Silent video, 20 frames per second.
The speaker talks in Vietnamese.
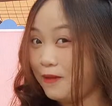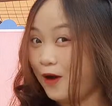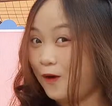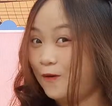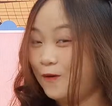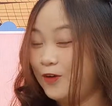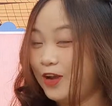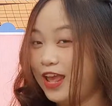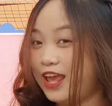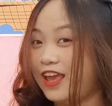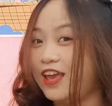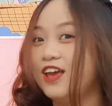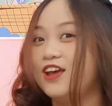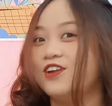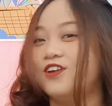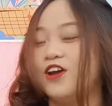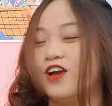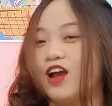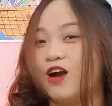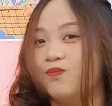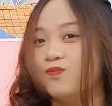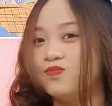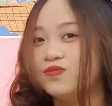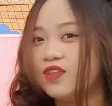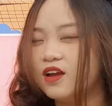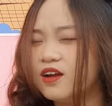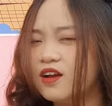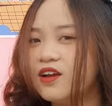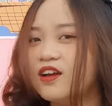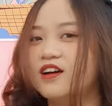mẫu nè, rồi cộng
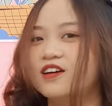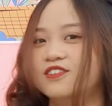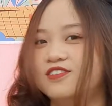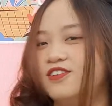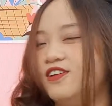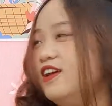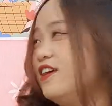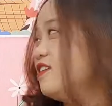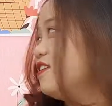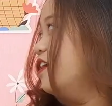tân ngữ.